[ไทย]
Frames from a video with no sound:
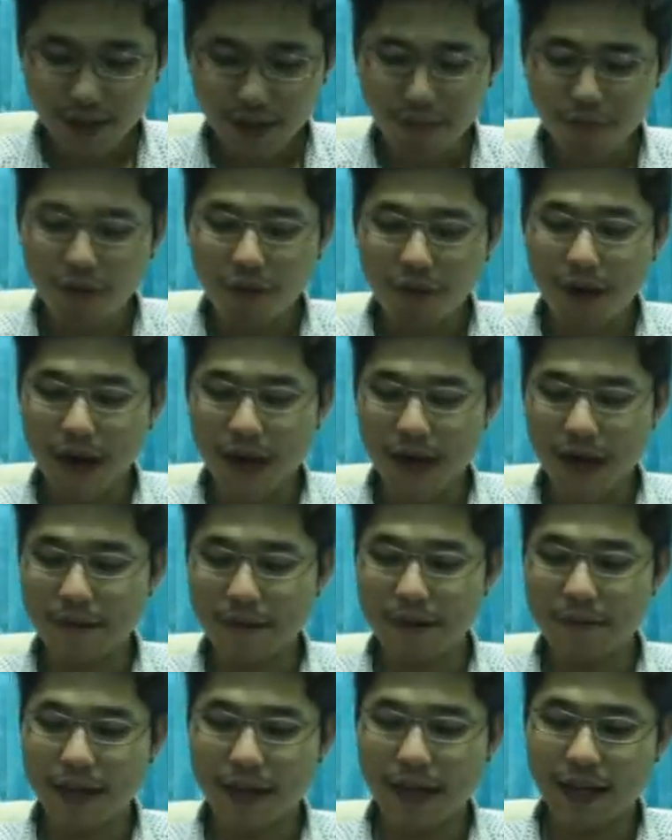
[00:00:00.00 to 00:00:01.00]
ต้องบอกว่า
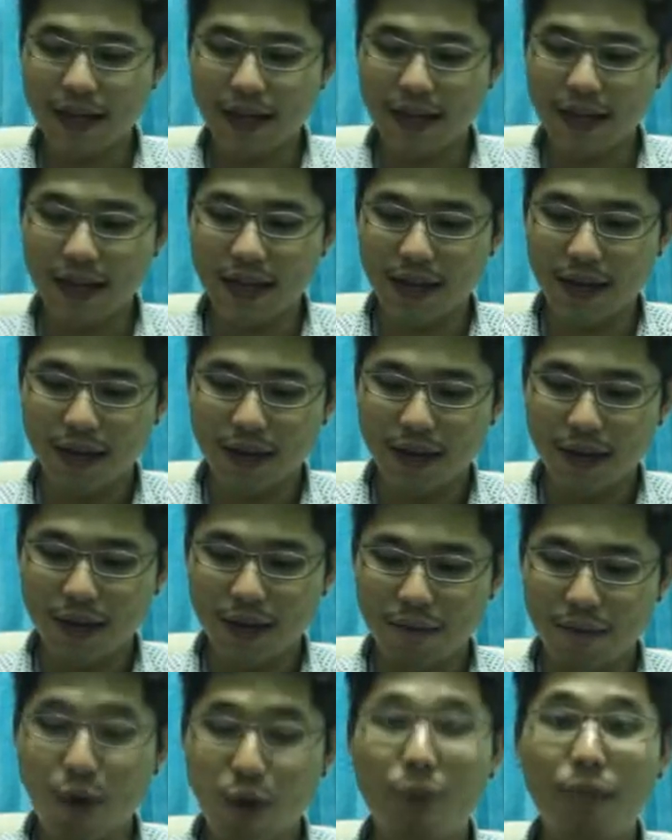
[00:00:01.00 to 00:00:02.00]
เป็นเบียร์ที่
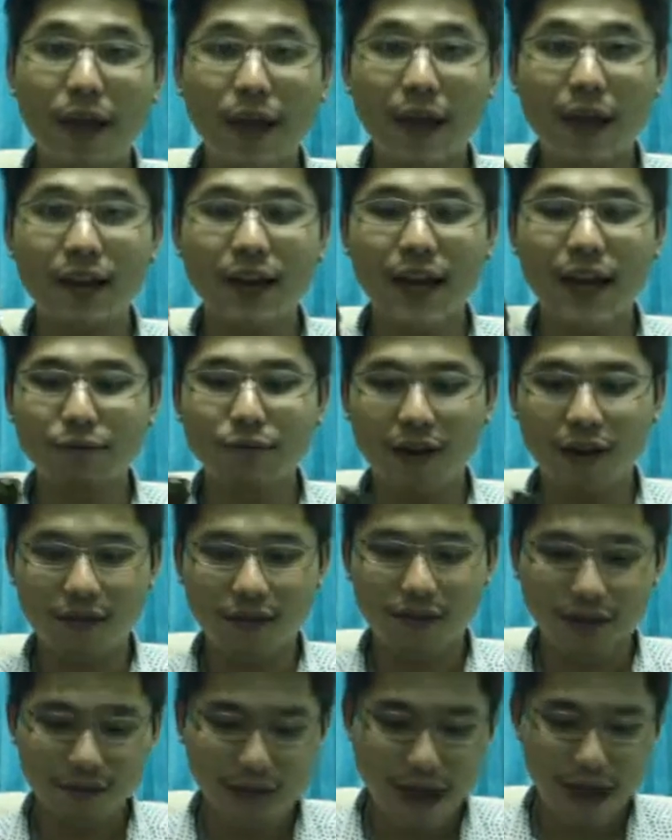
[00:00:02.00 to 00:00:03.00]
ผมเองนะครับตอน
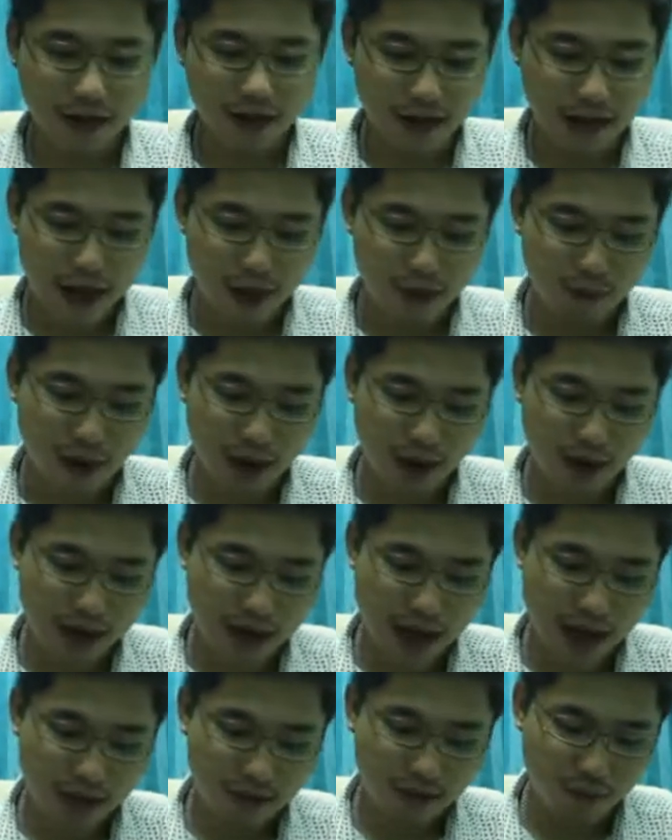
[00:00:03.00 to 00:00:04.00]
ซื้อมาก็คาดหวังเล
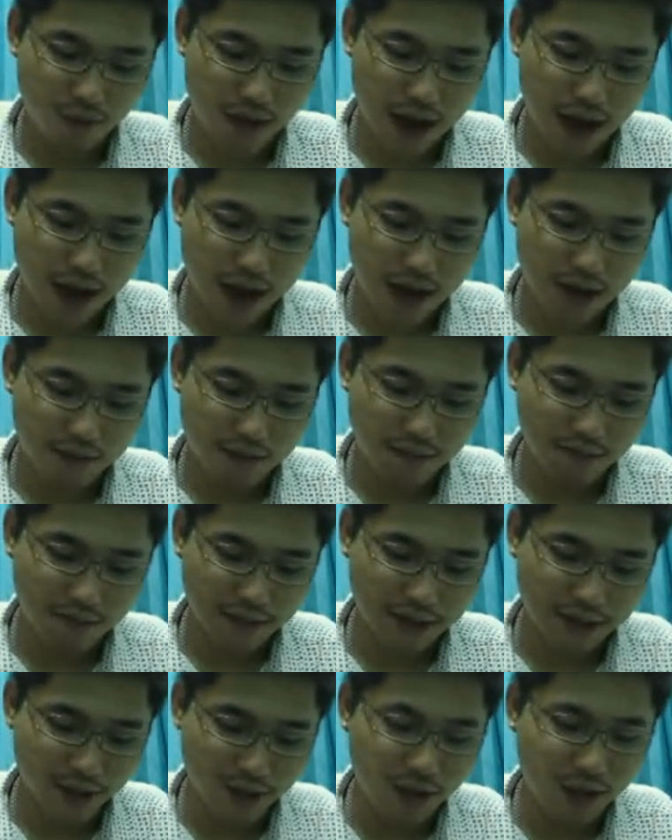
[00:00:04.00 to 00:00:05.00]
ยล่ะว่า
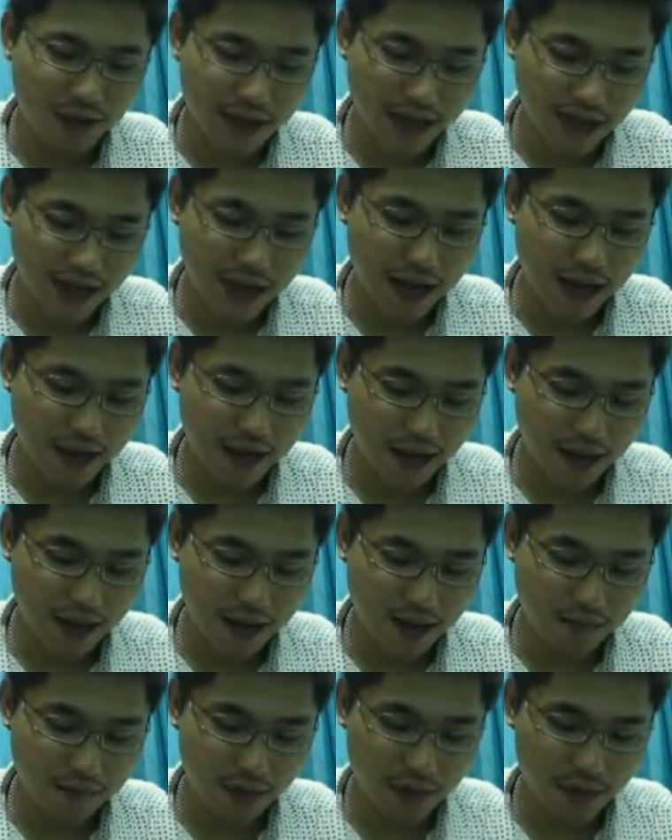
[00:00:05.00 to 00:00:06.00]
มันจะต้องดีอะนะ
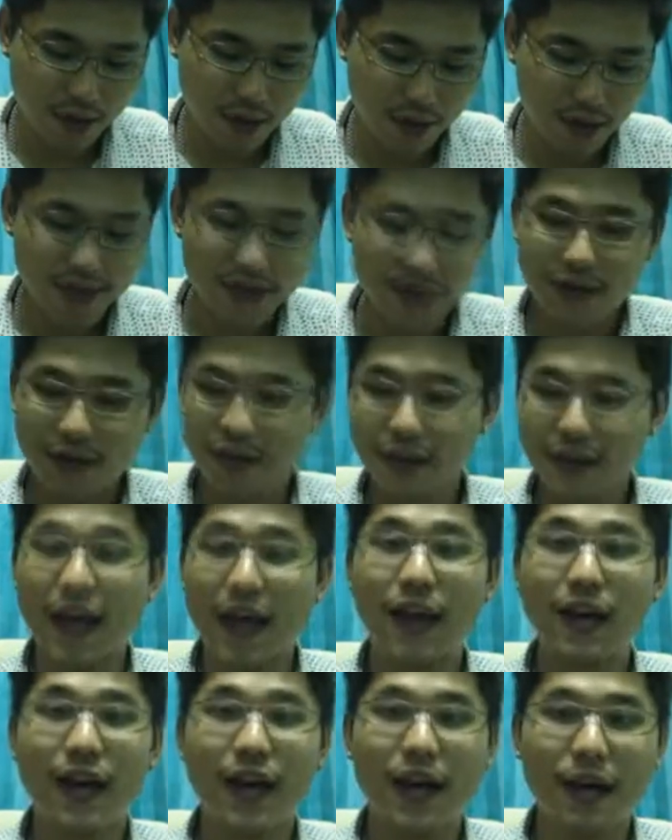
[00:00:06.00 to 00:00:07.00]
ครับด้วยชื่อ
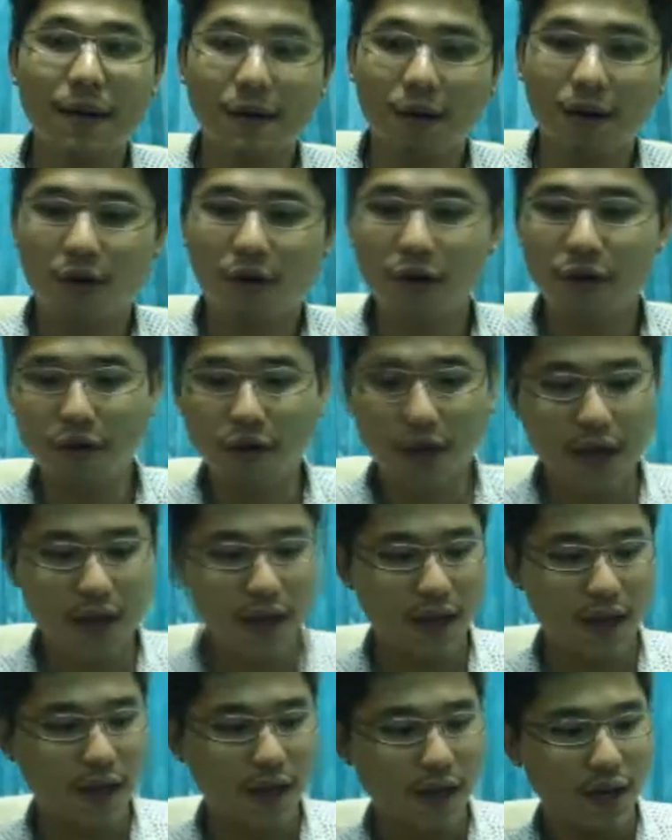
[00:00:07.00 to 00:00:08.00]
เสียงนะครับแล้วก็ด้วย